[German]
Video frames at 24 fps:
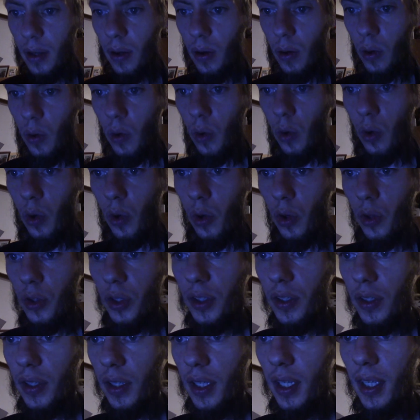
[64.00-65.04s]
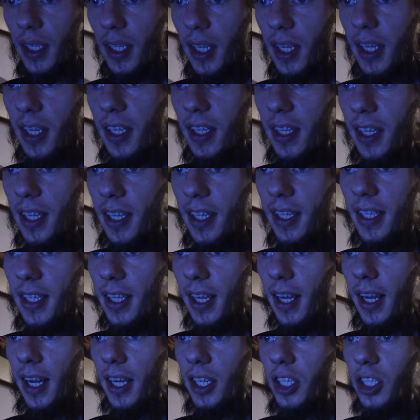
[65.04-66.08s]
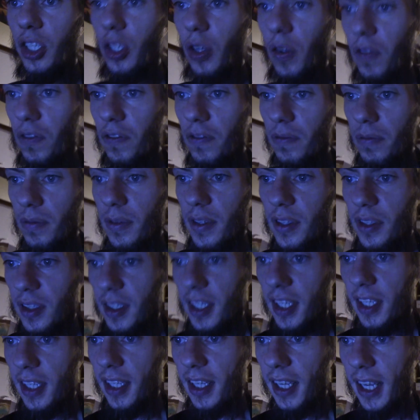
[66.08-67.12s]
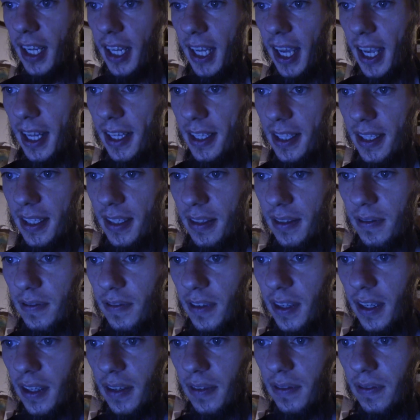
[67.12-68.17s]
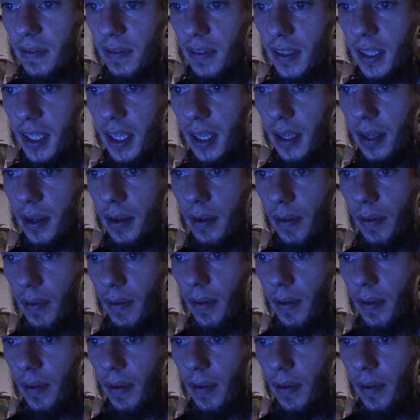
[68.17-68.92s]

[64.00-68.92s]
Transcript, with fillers: Und in den Inhaltsstoffen, also die Ingredienzen, finden wir